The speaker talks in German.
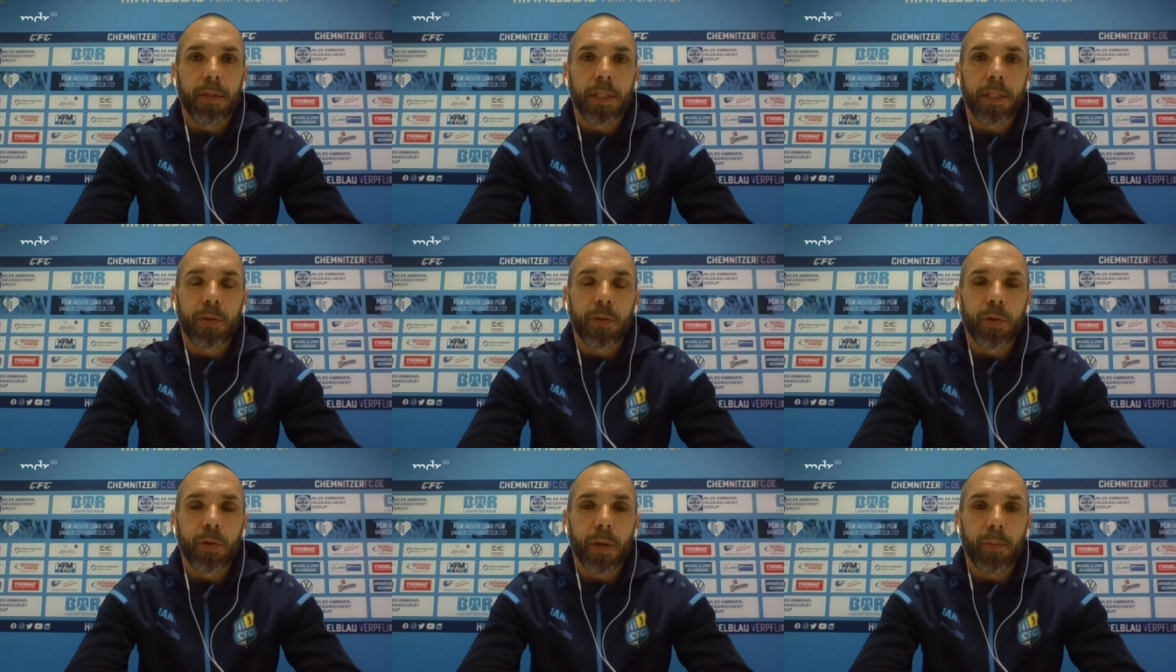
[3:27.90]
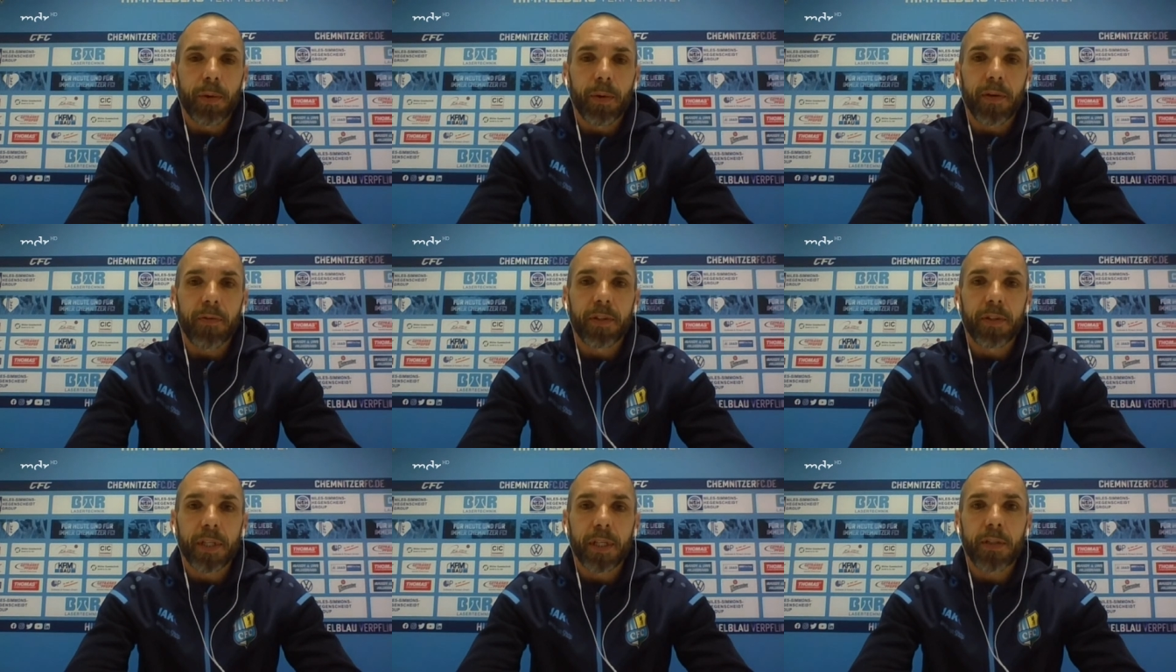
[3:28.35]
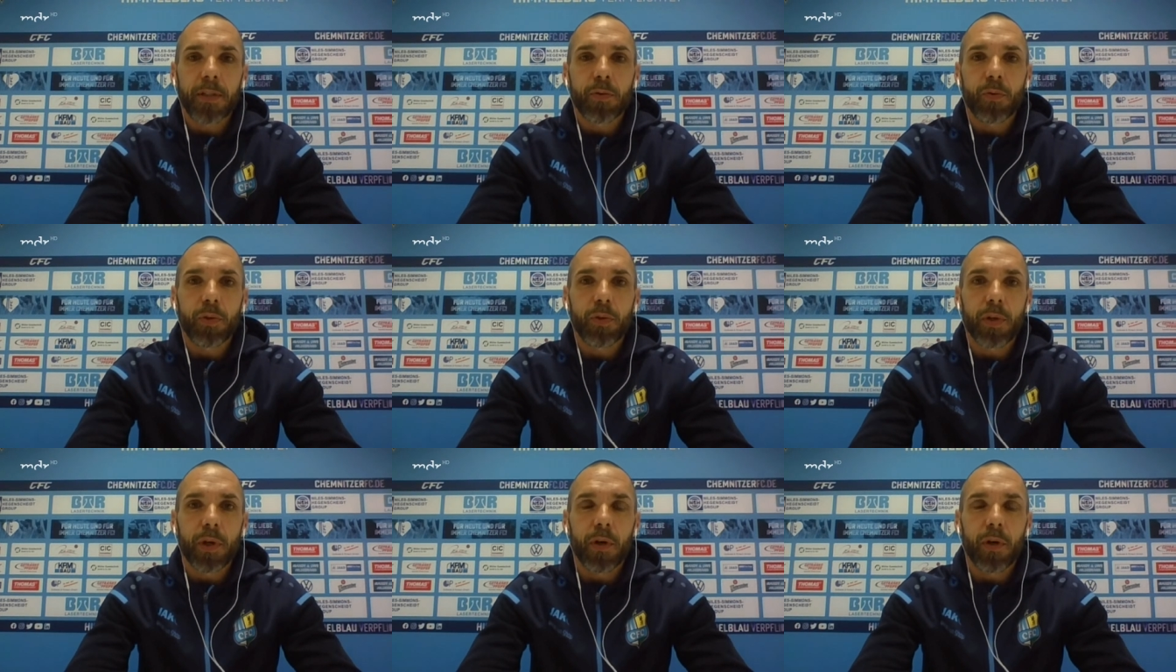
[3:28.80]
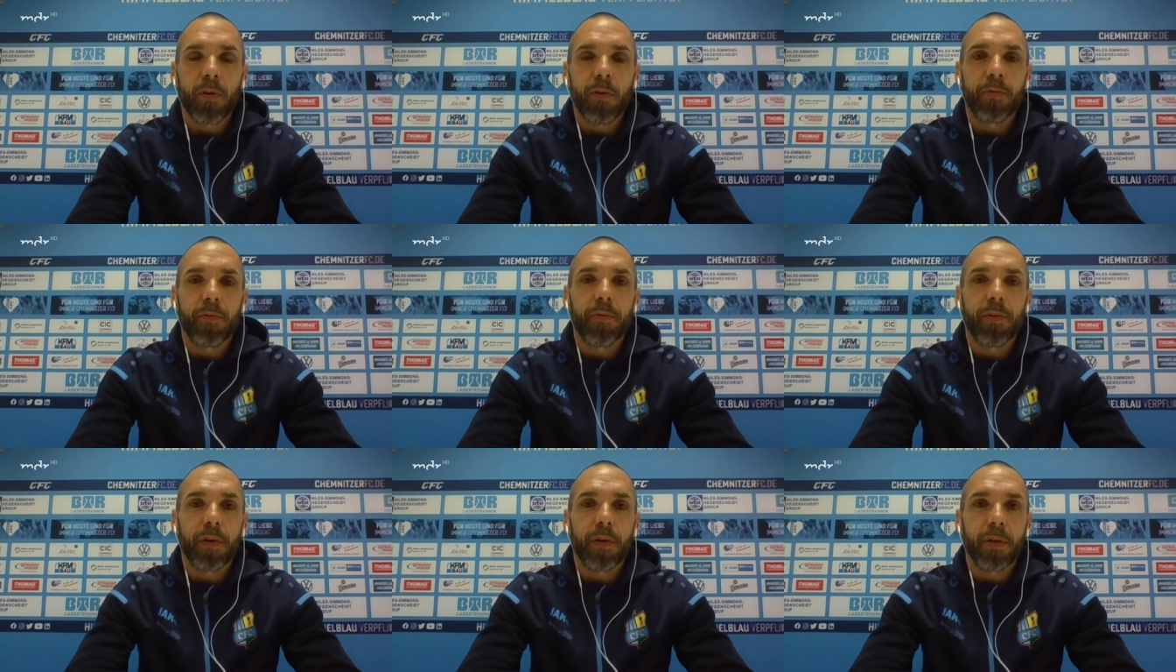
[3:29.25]
äh, nicht nur der BFC ist gut
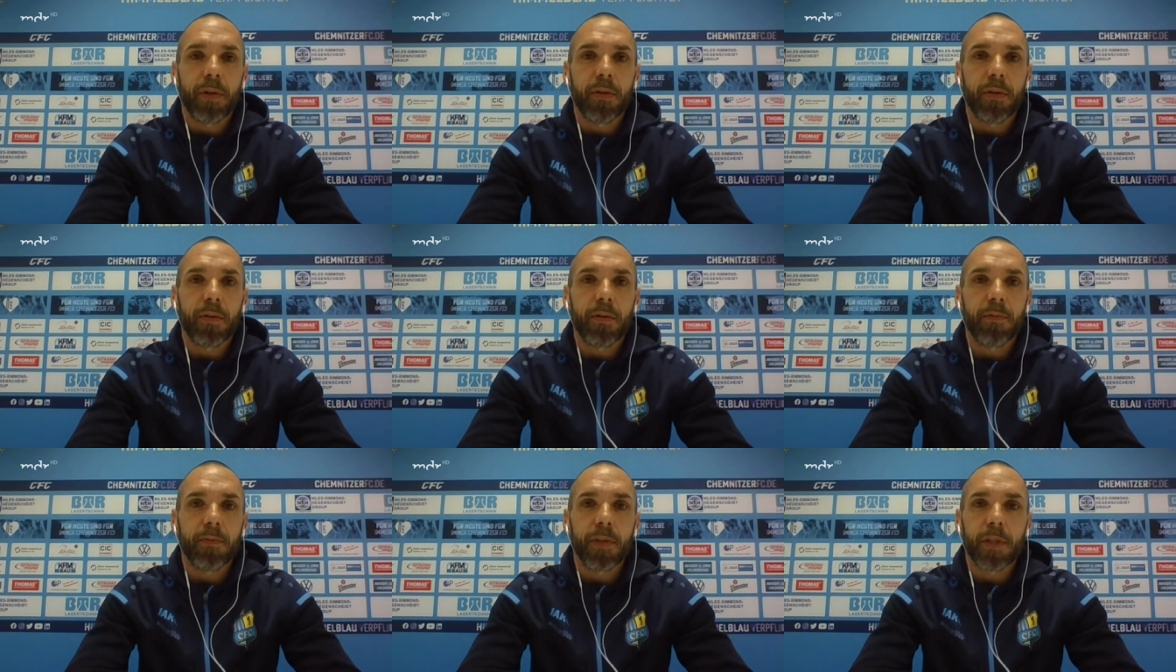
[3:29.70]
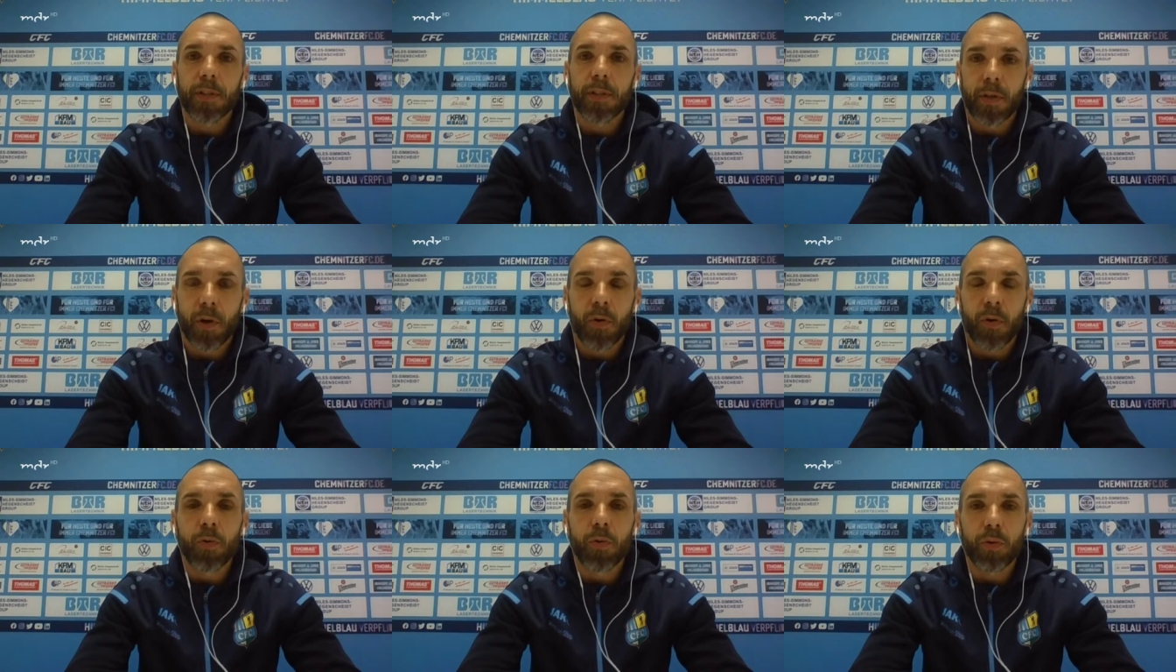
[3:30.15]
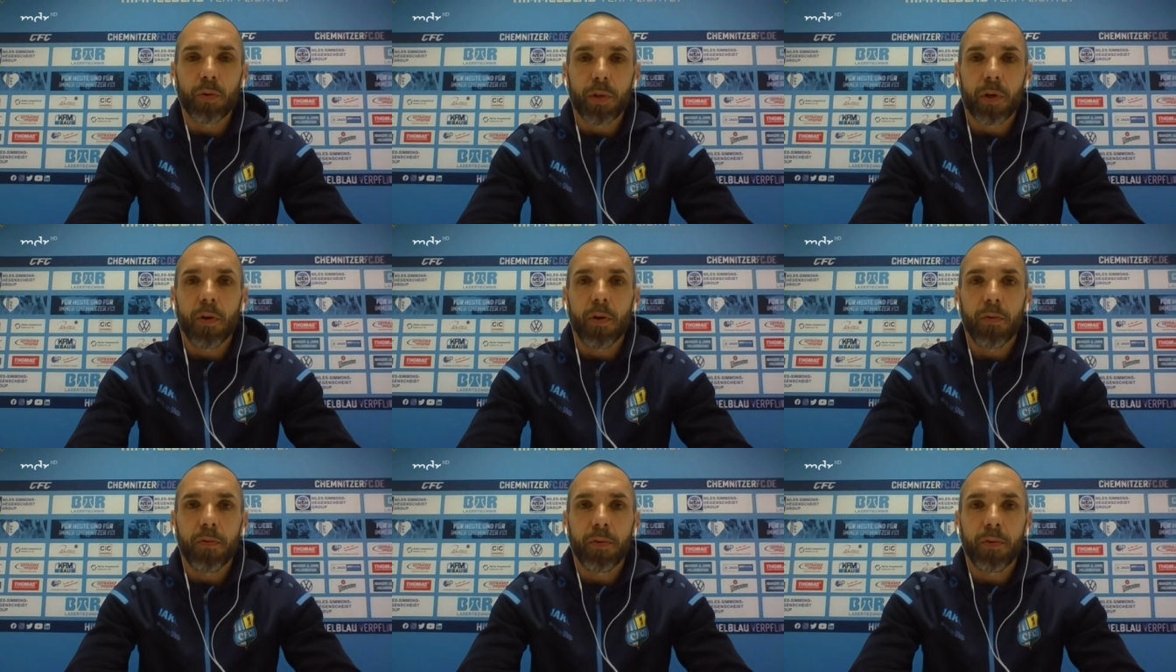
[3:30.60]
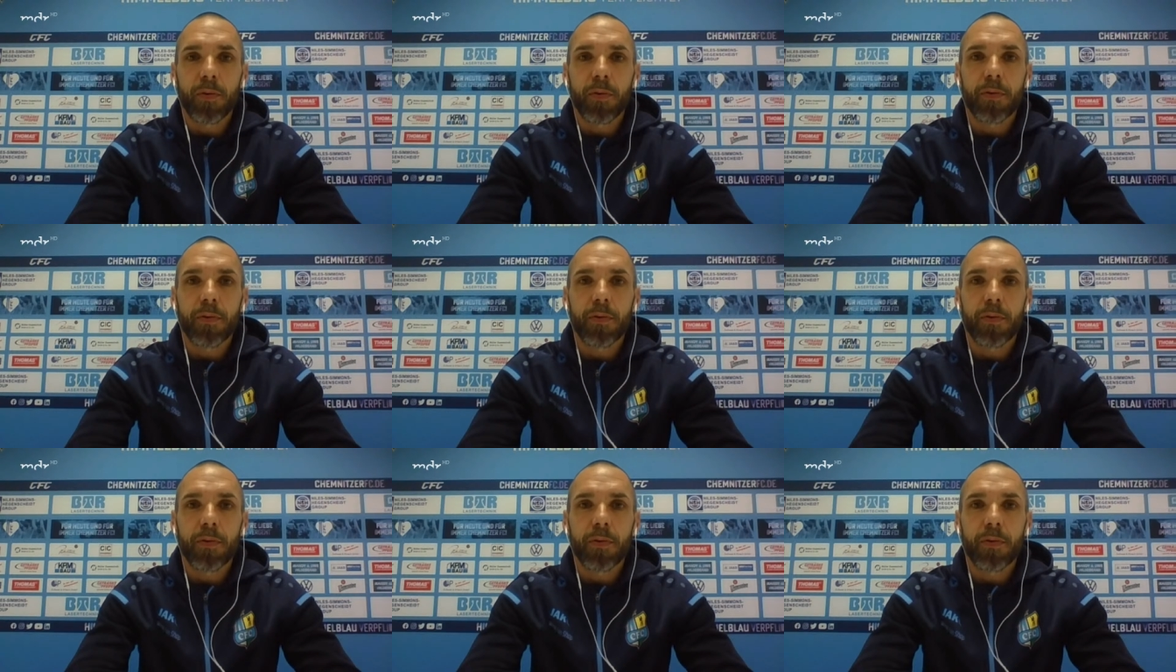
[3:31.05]
drauf, äh, wir sind auch gut drauf.